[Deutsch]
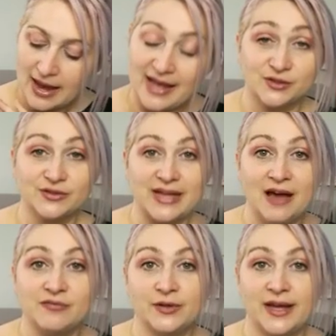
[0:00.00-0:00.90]
Also
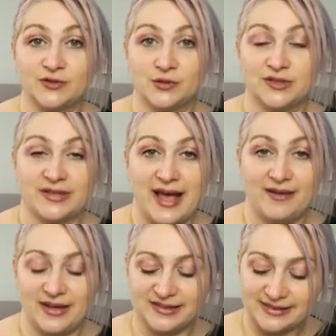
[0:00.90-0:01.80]
davon hast du das
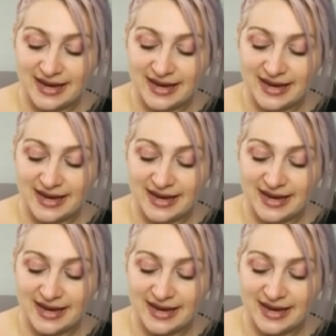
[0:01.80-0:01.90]
Eiweiß.